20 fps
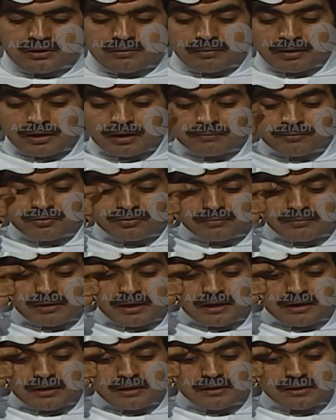البرامج
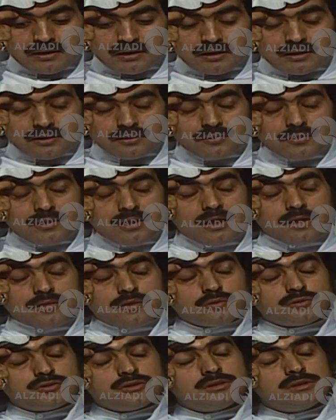المحلية
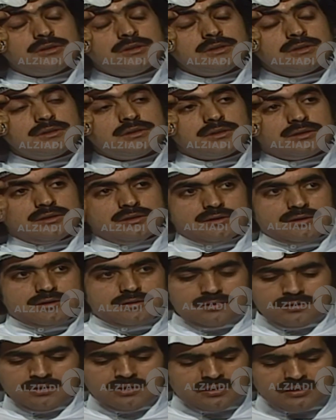63 دقيقة
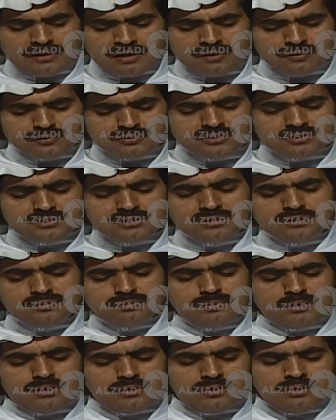آه 63
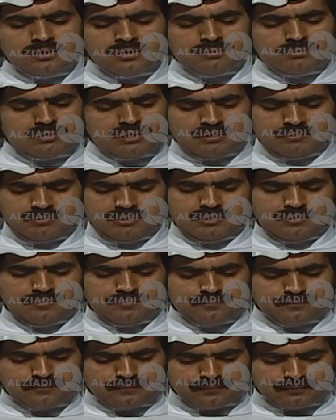بالأمية
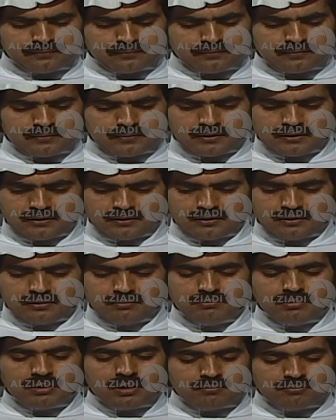
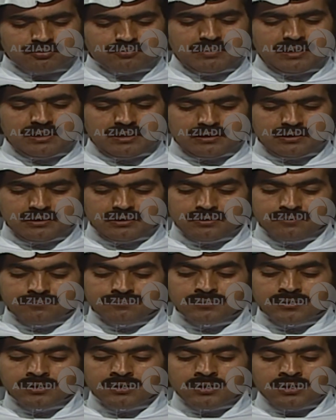برامج محلية
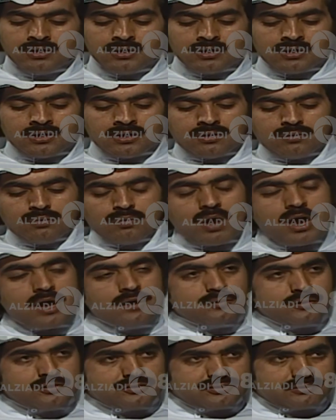
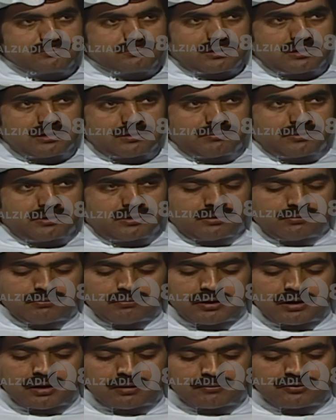21% بالأمية
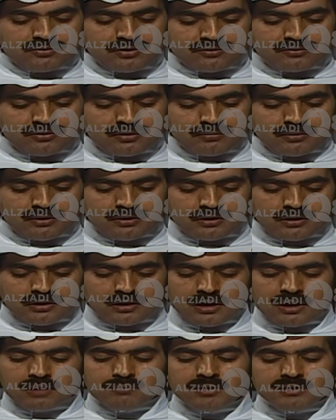برامج أجنبية
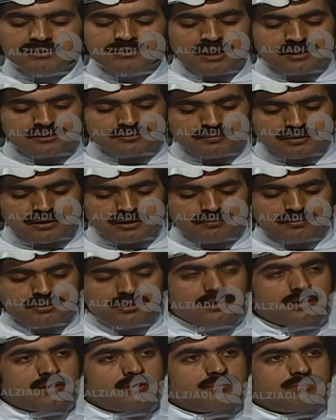14%
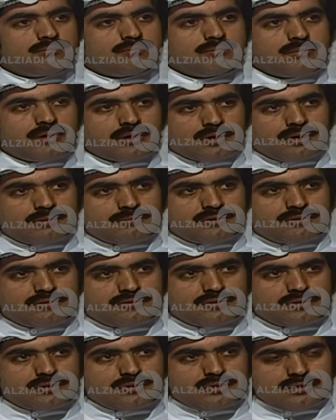بالأمية برامج
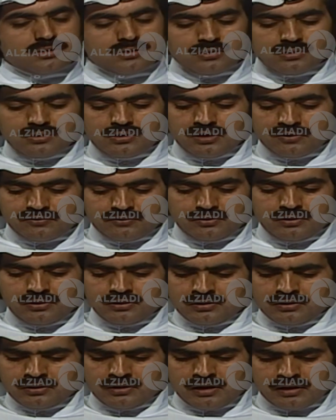أج...
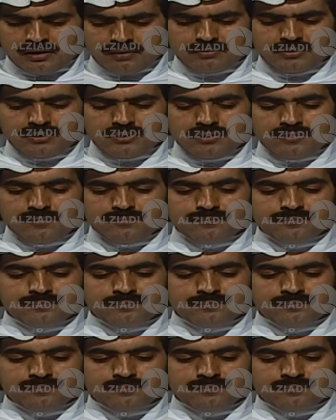آه عربية